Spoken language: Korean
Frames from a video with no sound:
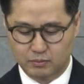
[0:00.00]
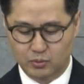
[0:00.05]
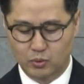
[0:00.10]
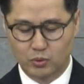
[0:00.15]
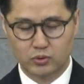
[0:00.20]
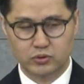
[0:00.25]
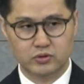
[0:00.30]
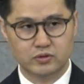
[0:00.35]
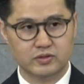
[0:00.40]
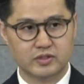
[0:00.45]

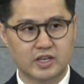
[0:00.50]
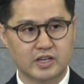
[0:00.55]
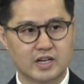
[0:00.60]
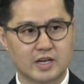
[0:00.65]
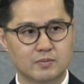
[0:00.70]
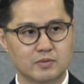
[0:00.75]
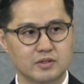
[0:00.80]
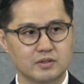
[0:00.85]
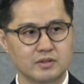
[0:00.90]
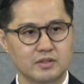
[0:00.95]
모든
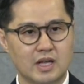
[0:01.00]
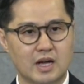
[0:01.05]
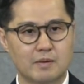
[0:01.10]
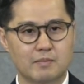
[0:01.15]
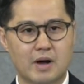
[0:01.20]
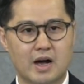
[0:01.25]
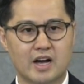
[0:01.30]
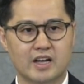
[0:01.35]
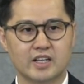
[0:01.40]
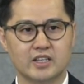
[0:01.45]
사람은
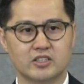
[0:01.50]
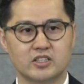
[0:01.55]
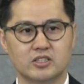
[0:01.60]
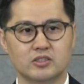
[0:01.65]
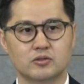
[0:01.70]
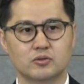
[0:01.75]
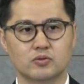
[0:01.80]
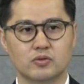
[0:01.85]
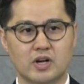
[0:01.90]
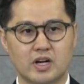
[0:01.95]
다 말의
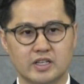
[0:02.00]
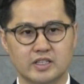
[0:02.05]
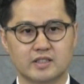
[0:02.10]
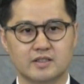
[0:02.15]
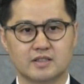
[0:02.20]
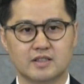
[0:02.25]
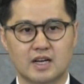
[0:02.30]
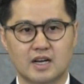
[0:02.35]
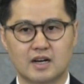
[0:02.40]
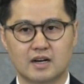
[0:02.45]
실수가
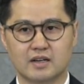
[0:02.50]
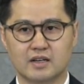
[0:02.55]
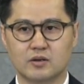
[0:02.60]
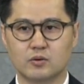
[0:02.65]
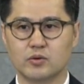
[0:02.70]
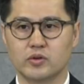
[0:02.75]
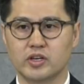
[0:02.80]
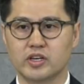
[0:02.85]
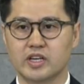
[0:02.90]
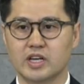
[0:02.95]

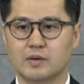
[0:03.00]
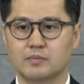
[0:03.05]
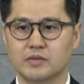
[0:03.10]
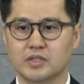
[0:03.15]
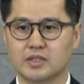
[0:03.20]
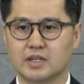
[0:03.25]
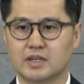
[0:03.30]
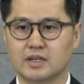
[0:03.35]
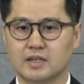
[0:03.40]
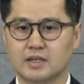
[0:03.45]
있다라고
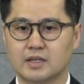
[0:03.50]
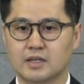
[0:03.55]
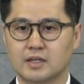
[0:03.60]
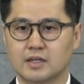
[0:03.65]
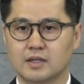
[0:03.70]
얘기합니다.